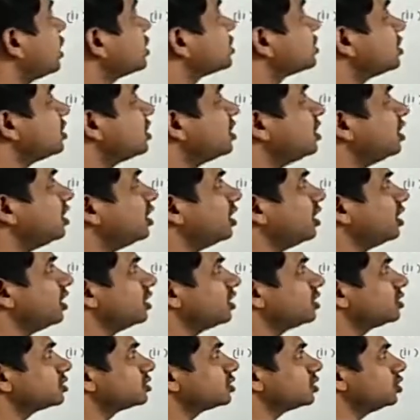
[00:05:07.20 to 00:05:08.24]

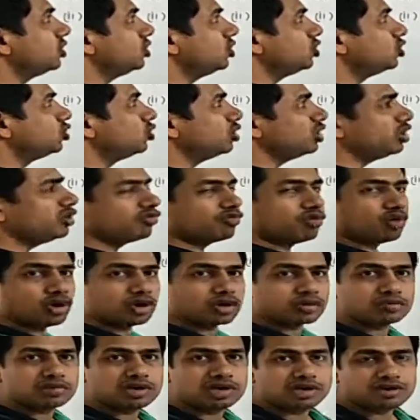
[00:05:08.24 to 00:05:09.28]
एसिलेट्स
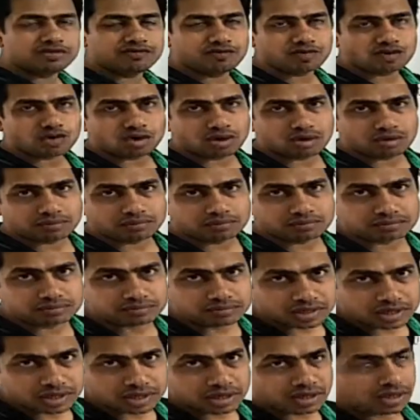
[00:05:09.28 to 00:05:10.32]
यूनिफॉर्मली फ्रॉम
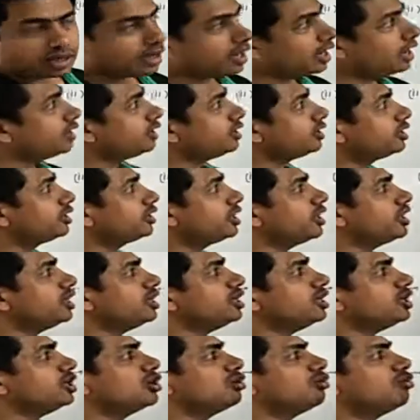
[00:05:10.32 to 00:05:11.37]

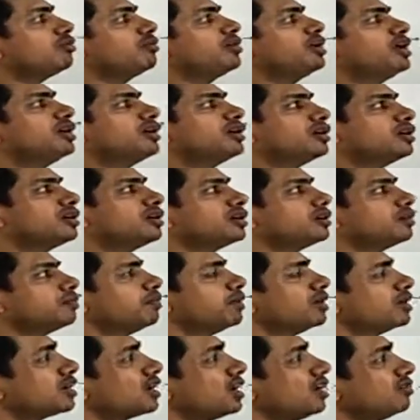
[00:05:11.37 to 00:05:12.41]
18 किलोमीटर
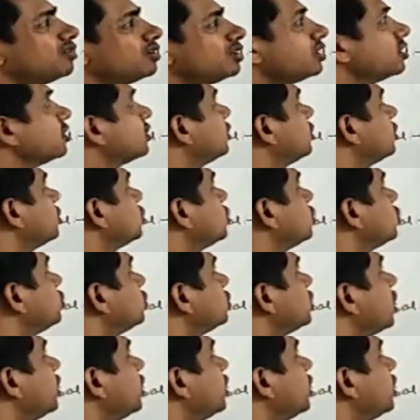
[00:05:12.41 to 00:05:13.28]
पर आवर टू